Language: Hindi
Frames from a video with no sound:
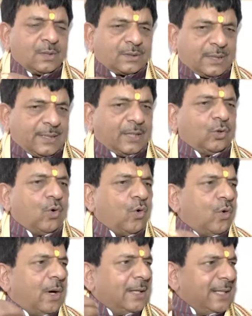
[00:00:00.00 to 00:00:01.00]
सैयद हो
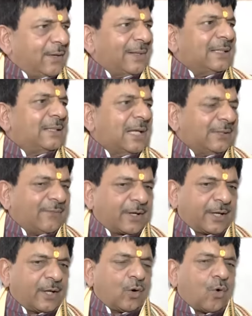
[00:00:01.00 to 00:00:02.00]
अन्य जाति
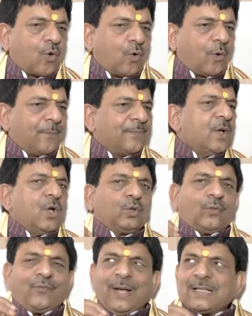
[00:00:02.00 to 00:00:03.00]
वर्ग के लोग हों
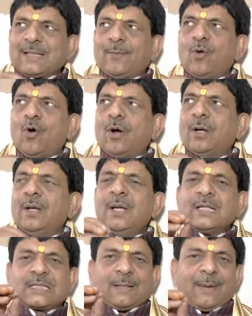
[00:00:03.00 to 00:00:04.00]
तो वे सब लोग
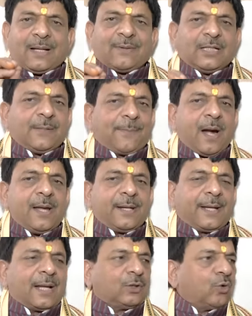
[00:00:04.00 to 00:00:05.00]
समाजवादी पार्टी
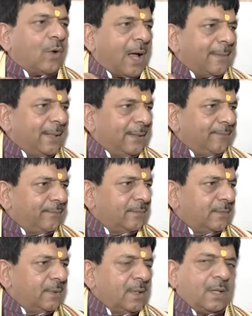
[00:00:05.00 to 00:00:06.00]
के ना तो गुलाम हैं
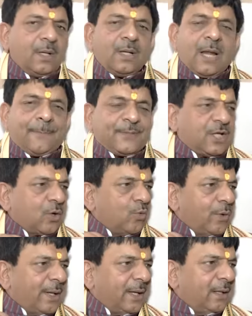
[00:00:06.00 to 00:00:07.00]
ना
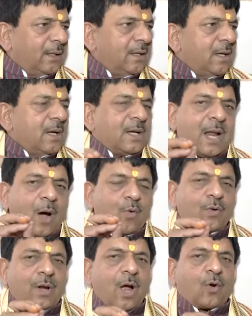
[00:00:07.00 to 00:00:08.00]
पिछलगु हैं ना
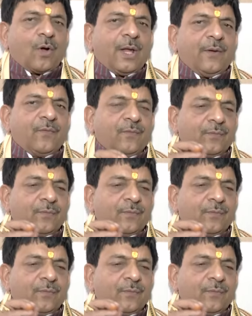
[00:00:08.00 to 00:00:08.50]
उनका कोई